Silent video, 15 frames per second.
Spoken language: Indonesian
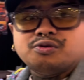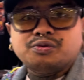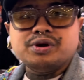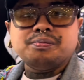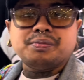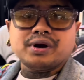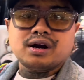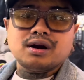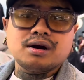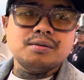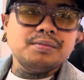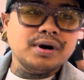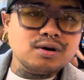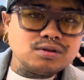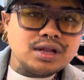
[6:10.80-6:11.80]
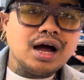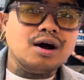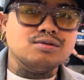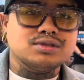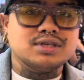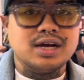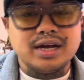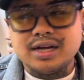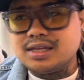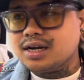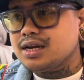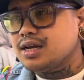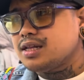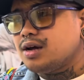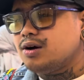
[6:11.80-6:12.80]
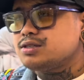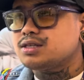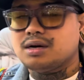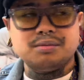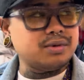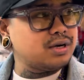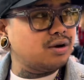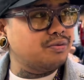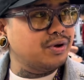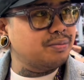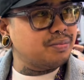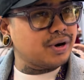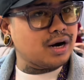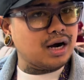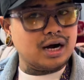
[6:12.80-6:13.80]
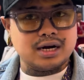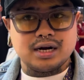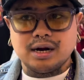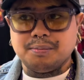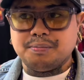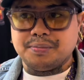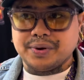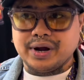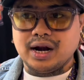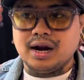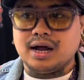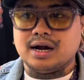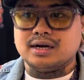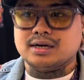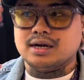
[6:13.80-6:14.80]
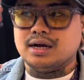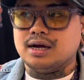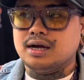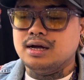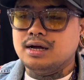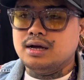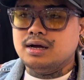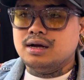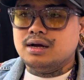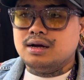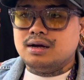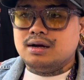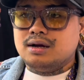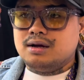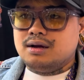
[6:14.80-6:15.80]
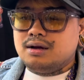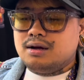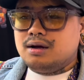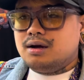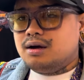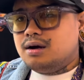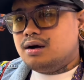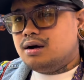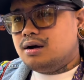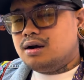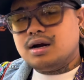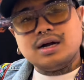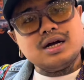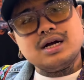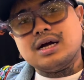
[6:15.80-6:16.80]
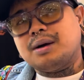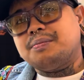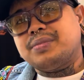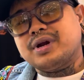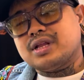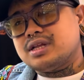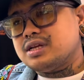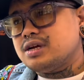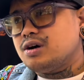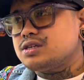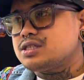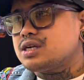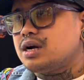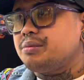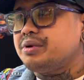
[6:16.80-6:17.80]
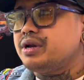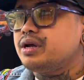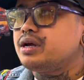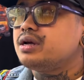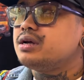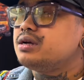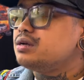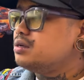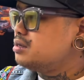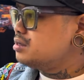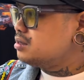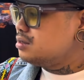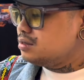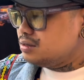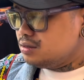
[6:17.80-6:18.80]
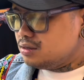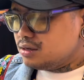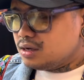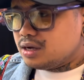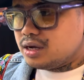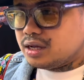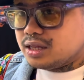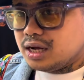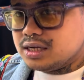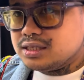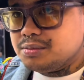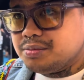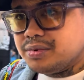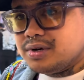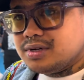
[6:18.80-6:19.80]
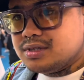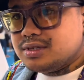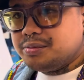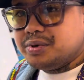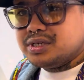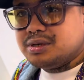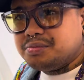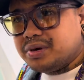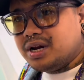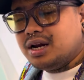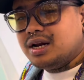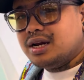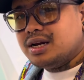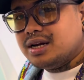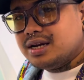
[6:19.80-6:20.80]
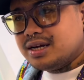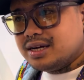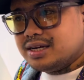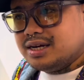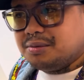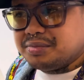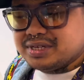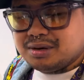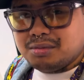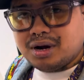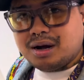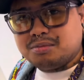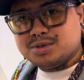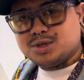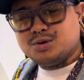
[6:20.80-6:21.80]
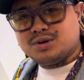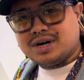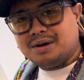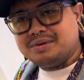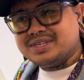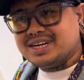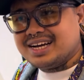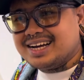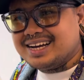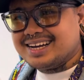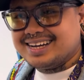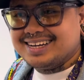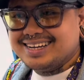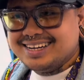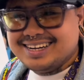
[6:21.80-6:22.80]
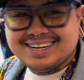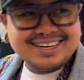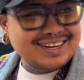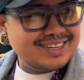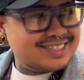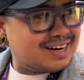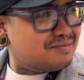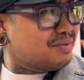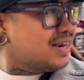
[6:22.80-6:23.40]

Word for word: wiper baru tahu saya ternyata osram ada wiper ada bel ada lengkap lah bel. lengkap berarti di osram ini kita sepil-sepil yang bisa menghapus luka bisa nggak? osram